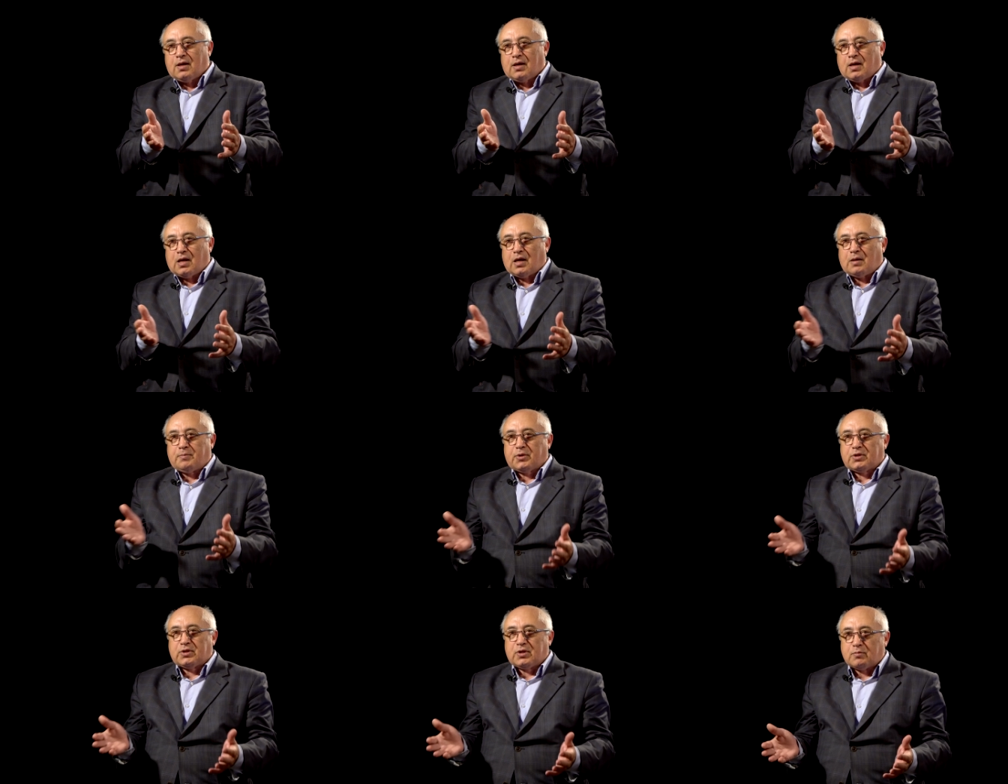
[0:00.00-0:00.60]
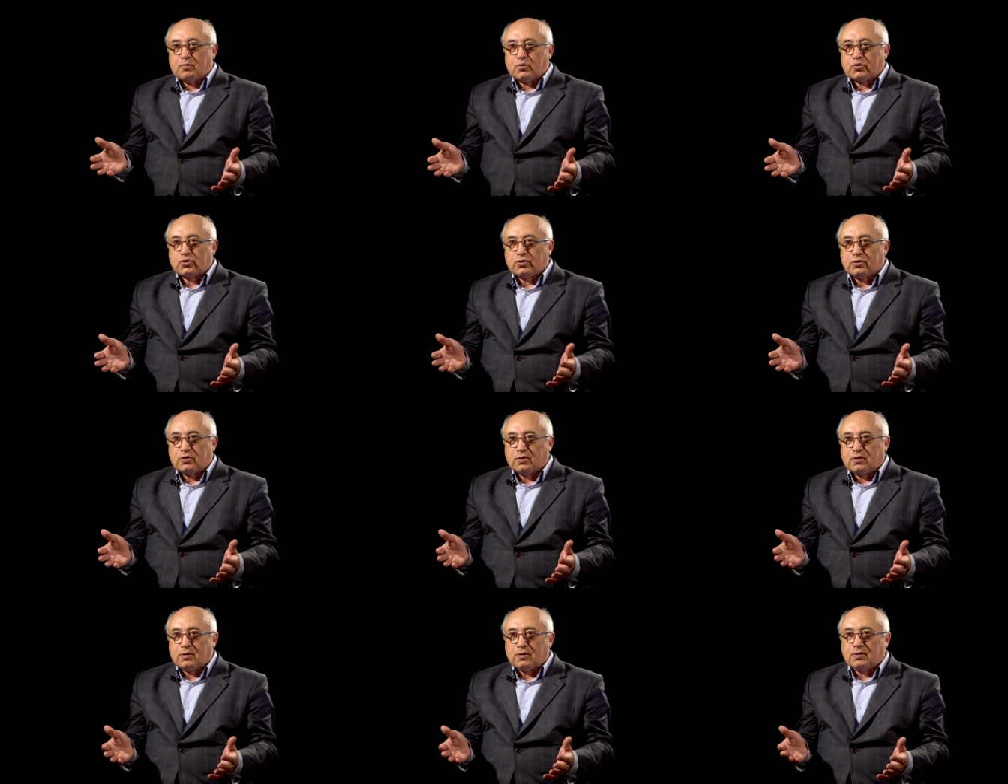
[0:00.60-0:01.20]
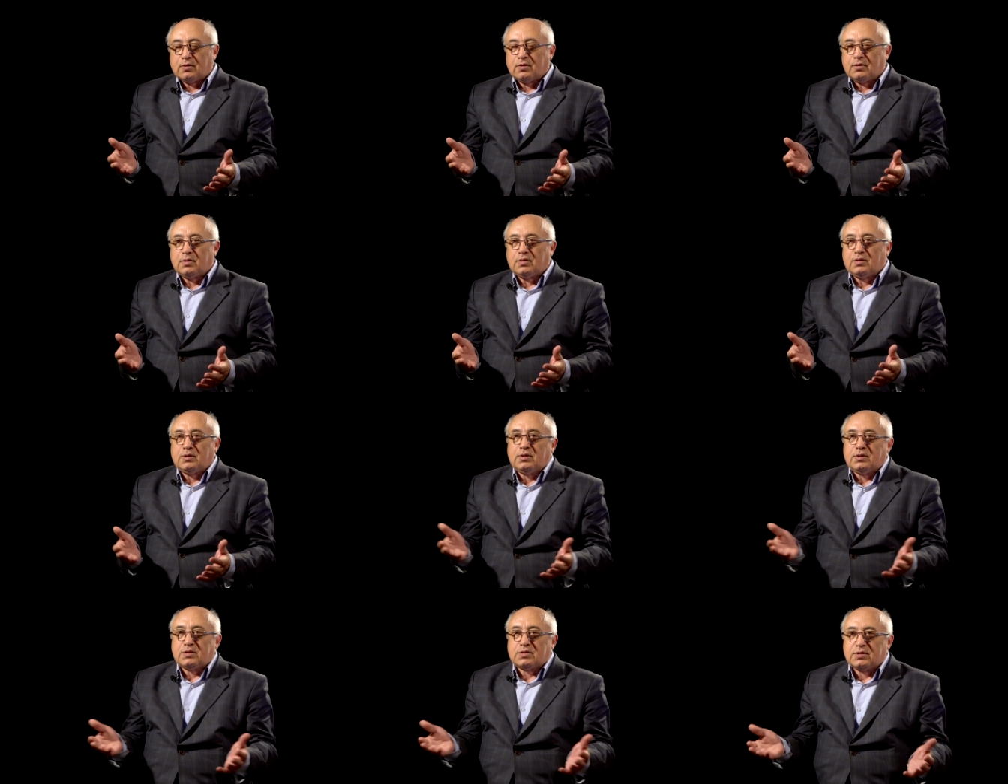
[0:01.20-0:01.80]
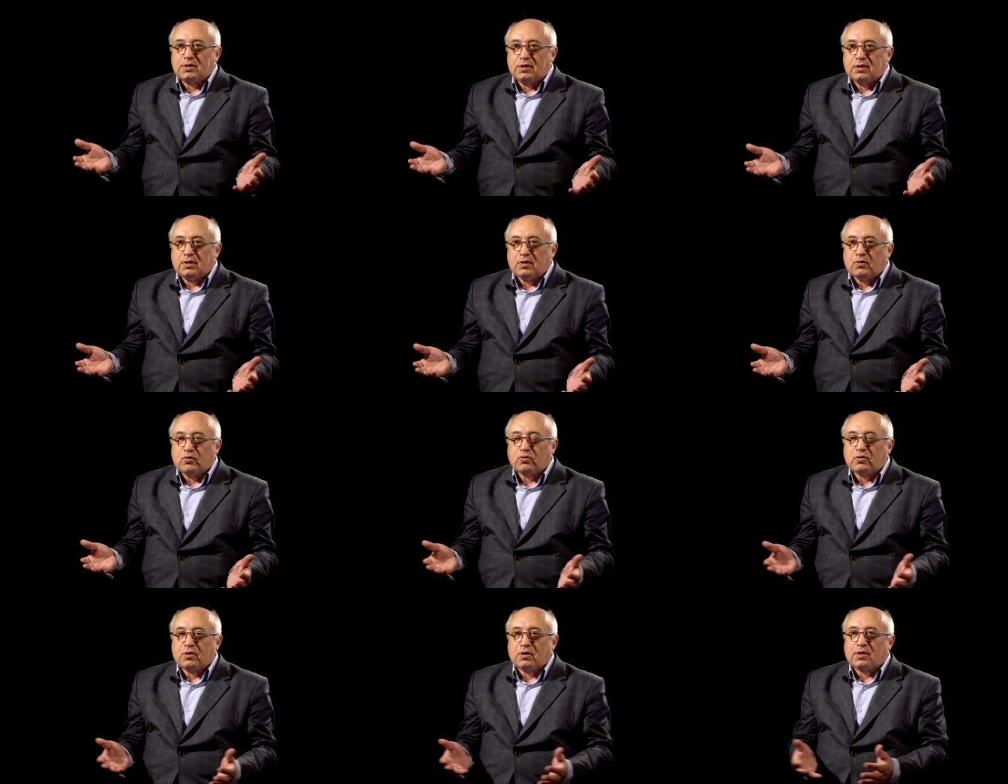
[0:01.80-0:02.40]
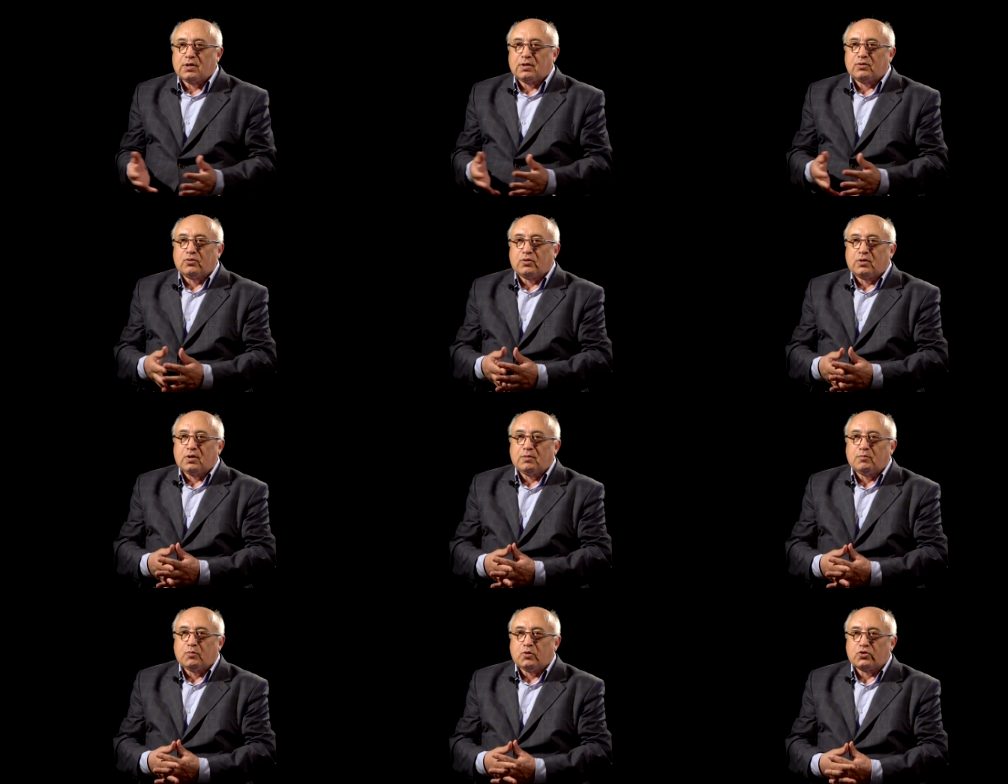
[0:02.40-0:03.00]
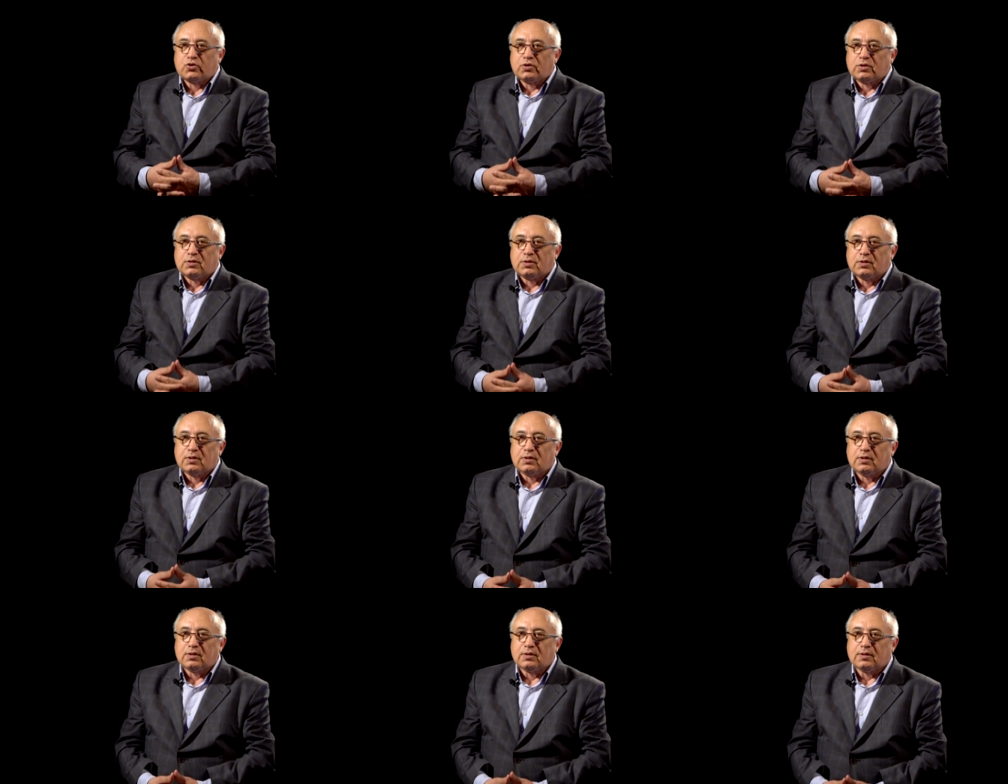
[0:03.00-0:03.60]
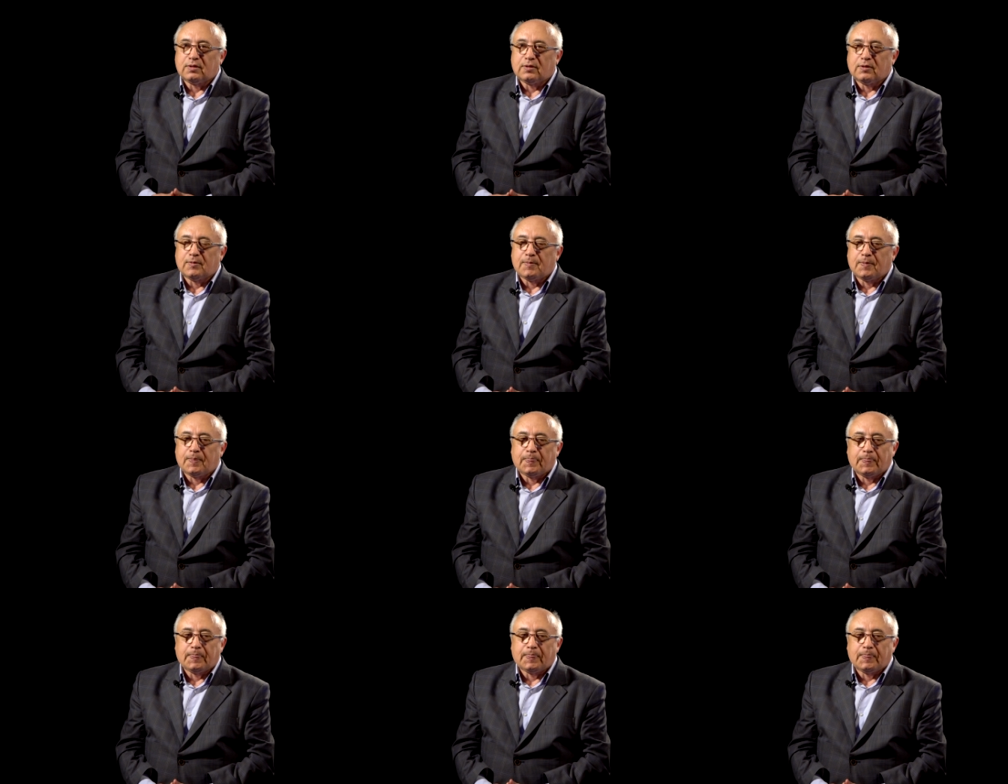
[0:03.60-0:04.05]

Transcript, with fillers: А потому что единственная наука, которая может э,